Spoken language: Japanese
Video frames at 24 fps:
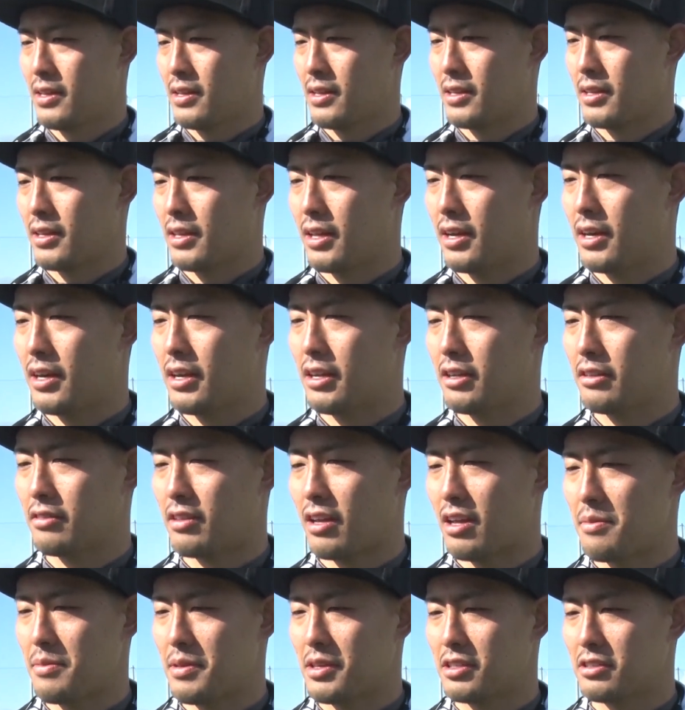じ蹴られる
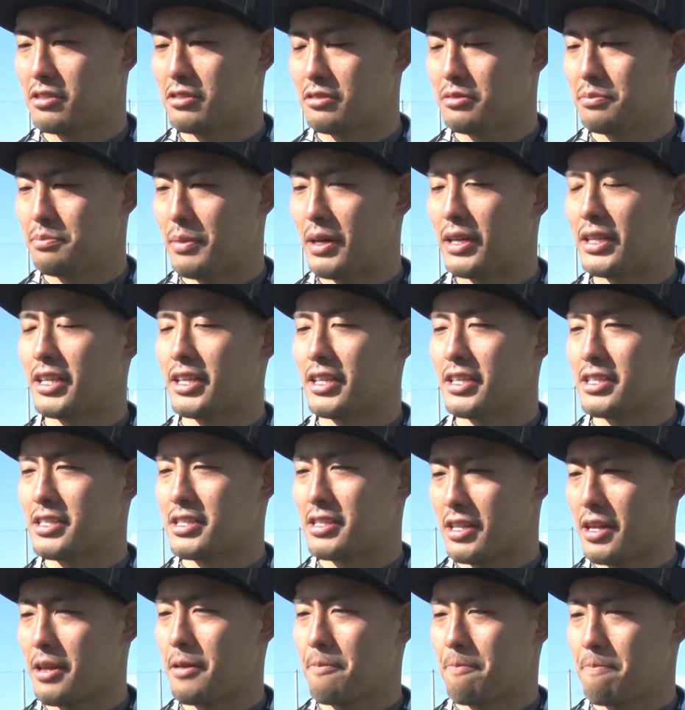タイミングまでです
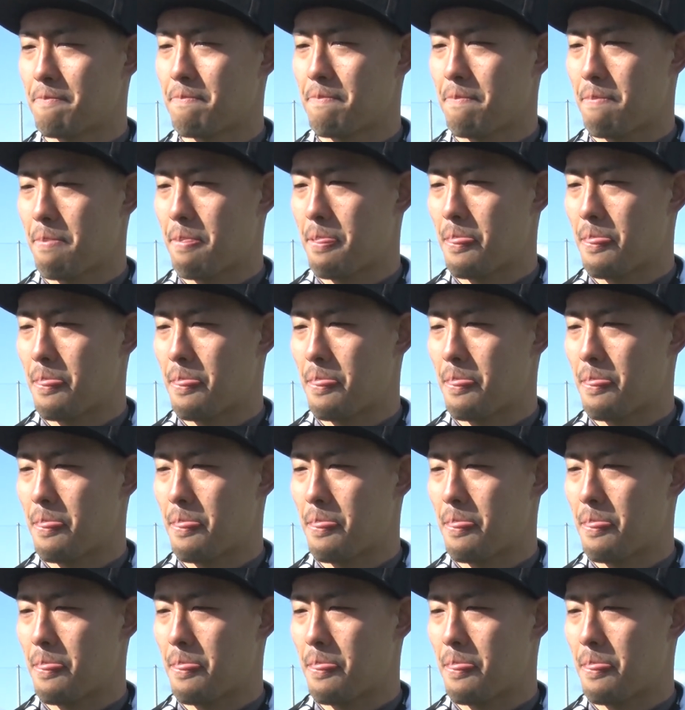ね。うん